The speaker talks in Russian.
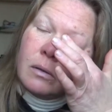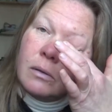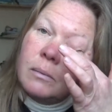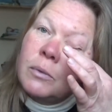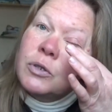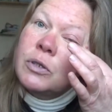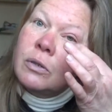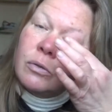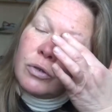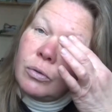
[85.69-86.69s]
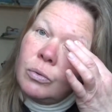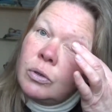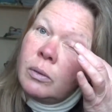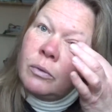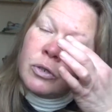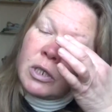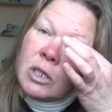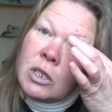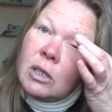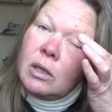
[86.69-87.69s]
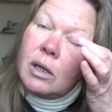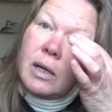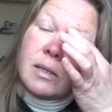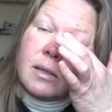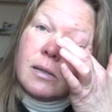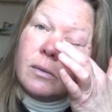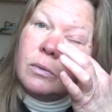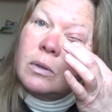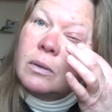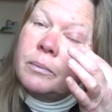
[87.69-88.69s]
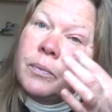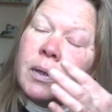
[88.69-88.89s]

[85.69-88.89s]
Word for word: Ну, можно тоже утром, но женщины красятся утром.